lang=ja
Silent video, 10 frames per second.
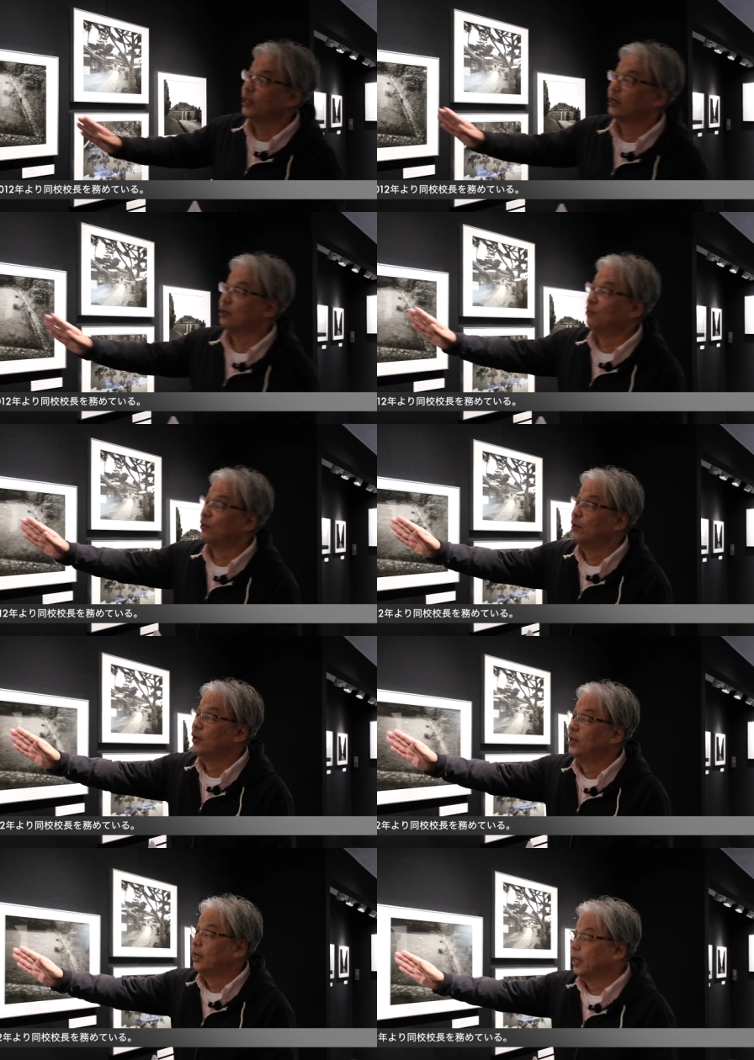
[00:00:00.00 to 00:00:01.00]
なんかも、
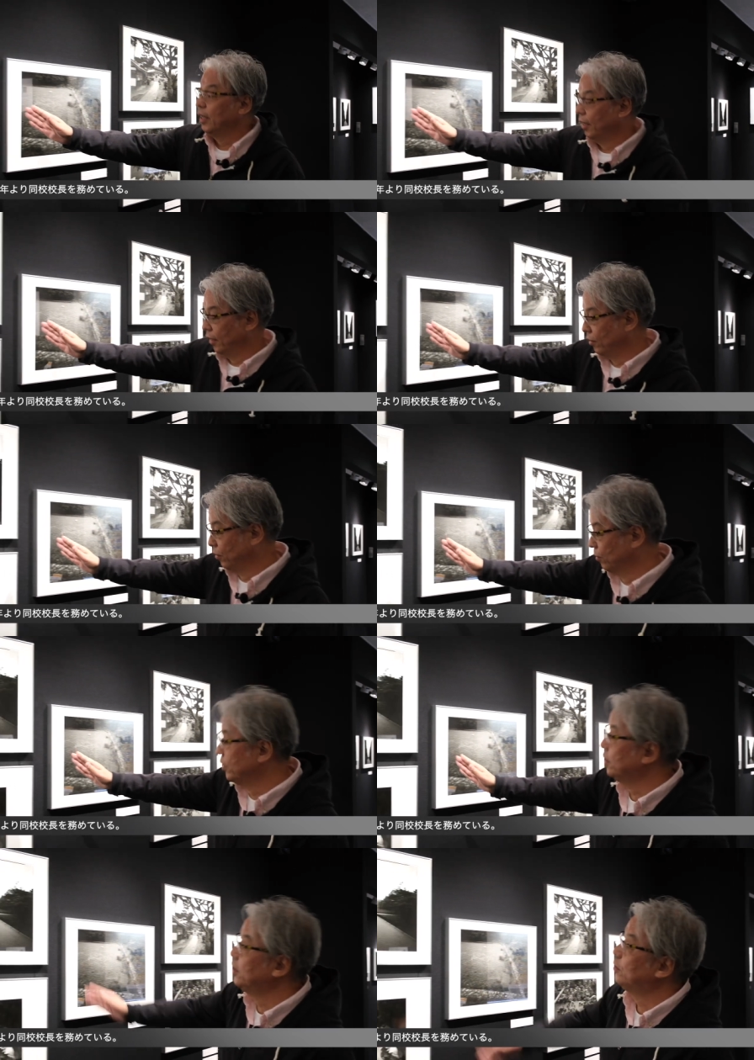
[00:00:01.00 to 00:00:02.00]
えー、っ
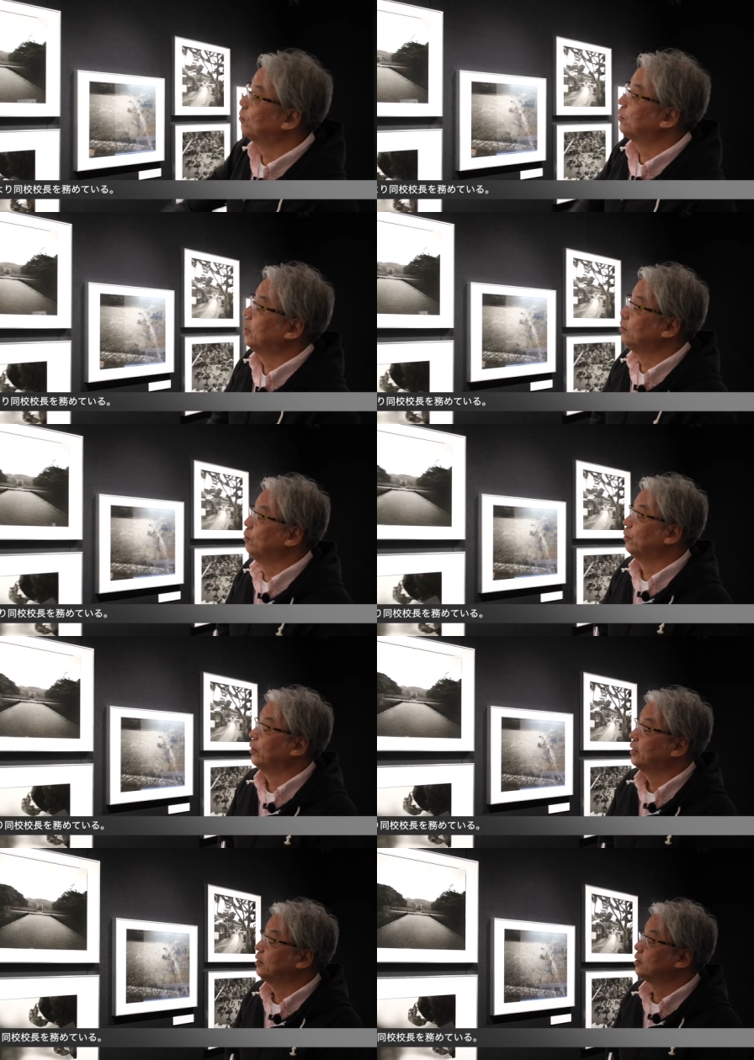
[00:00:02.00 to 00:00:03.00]
と仁徳天皇
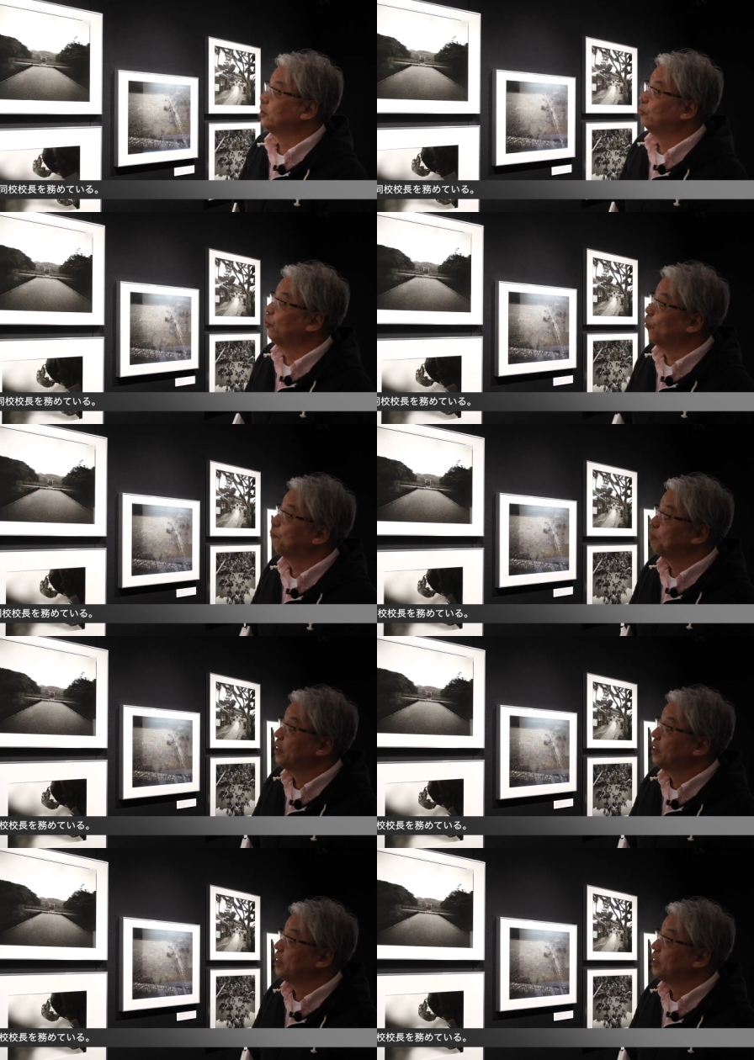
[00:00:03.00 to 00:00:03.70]
陵なんですけども、